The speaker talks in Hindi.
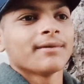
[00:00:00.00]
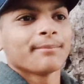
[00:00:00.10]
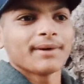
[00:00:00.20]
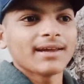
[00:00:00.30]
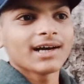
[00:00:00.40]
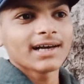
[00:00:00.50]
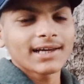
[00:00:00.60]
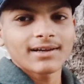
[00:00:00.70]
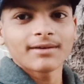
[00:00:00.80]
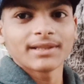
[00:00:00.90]
मैं यहाँ
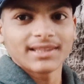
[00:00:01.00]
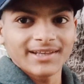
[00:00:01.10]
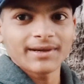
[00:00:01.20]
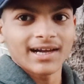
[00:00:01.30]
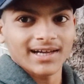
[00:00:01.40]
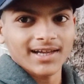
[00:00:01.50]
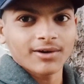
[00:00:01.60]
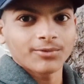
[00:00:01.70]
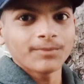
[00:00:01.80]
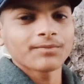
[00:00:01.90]
एक मंदिर में आ गया
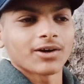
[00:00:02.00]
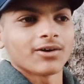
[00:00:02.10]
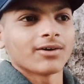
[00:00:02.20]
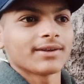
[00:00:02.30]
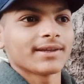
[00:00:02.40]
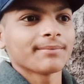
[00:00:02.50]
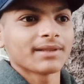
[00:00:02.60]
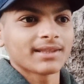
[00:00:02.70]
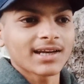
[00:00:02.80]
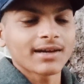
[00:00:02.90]
हूँ और ये
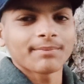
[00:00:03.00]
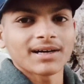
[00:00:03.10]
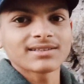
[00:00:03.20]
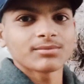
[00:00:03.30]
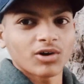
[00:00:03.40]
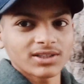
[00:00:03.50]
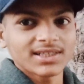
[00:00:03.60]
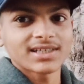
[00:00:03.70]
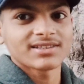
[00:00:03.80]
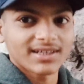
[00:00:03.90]
मंदिर के पास
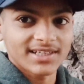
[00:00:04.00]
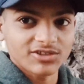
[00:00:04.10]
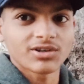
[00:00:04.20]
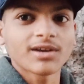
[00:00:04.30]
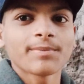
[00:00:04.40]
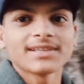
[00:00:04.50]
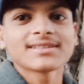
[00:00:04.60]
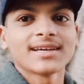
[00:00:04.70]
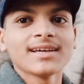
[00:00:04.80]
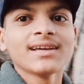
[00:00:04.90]
बहुत ही अच्छा नेचुरल
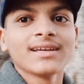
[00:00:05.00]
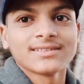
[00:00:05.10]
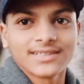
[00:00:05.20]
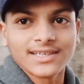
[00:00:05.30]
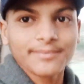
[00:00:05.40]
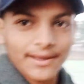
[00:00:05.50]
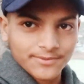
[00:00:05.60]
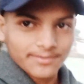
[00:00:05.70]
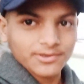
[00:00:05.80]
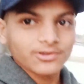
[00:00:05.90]
प्लेस है चलिए मैं
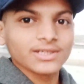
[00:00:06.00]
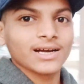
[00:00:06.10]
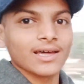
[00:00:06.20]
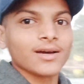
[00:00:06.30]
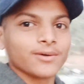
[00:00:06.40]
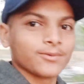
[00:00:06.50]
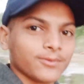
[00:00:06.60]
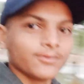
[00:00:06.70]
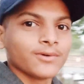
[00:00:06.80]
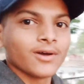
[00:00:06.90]
आप सभी को दिखा रहा
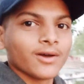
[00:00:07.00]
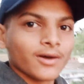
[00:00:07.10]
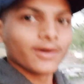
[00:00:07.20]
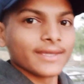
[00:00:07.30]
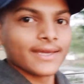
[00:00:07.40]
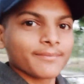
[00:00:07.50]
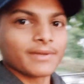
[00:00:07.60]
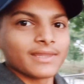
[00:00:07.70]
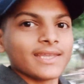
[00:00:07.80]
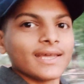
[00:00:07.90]
हूँ ये एक
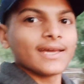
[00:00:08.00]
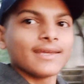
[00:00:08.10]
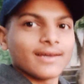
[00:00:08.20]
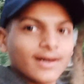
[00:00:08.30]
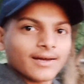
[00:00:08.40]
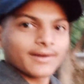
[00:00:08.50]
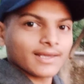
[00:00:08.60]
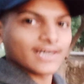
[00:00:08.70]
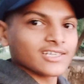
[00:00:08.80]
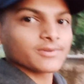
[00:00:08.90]
मंदिर है यहाँ
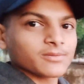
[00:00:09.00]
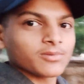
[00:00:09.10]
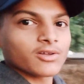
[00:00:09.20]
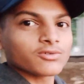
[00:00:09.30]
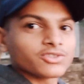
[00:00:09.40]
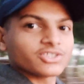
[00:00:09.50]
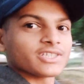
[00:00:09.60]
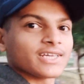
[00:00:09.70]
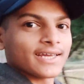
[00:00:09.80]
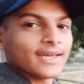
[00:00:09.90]
के आसपास बहुत
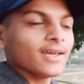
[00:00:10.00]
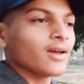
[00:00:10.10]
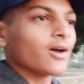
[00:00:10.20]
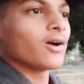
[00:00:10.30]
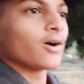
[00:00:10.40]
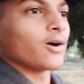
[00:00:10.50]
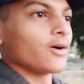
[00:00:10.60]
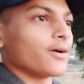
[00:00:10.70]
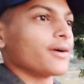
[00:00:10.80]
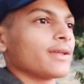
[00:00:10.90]
कुछ है
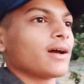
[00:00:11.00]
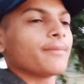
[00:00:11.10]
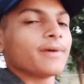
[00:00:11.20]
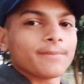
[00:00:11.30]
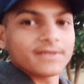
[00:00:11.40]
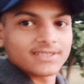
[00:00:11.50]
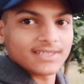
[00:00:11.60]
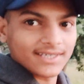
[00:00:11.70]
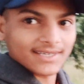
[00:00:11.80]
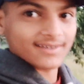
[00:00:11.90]
और यहाँ मेरे
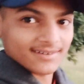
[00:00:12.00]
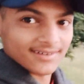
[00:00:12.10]
पीछे एक